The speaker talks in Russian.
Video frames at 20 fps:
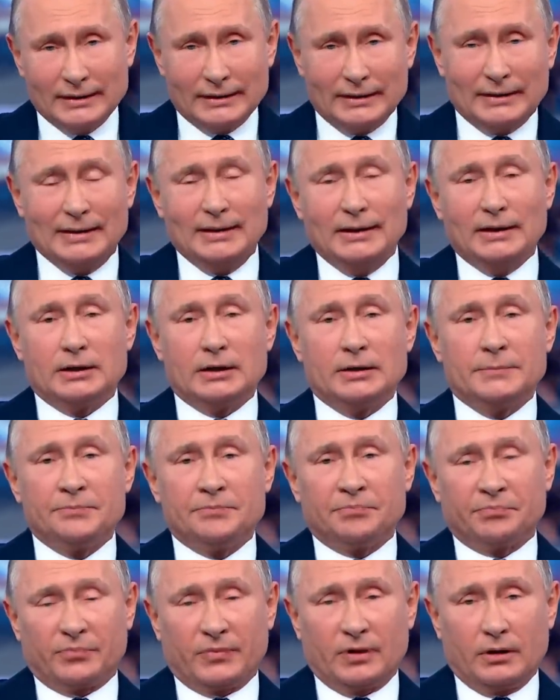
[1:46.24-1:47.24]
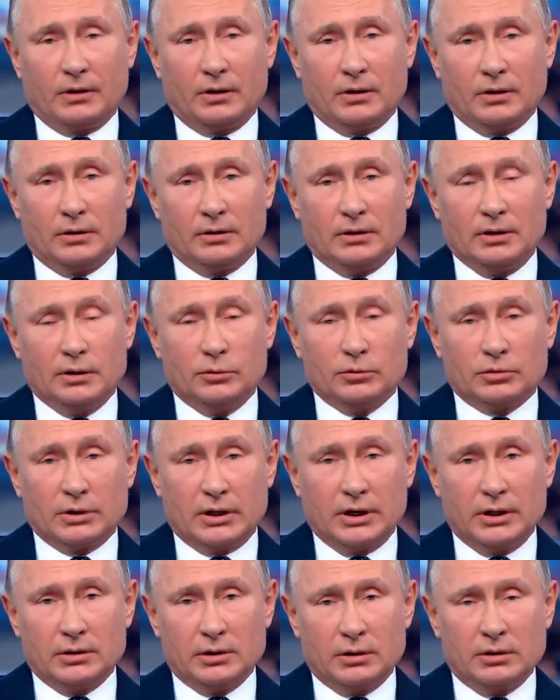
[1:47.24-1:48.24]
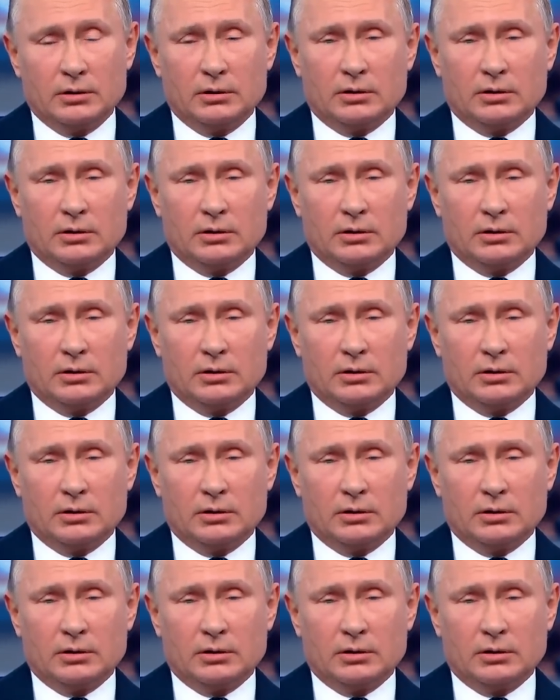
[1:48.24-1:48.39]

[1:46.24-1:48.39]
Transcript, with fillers: для, э, для Украины.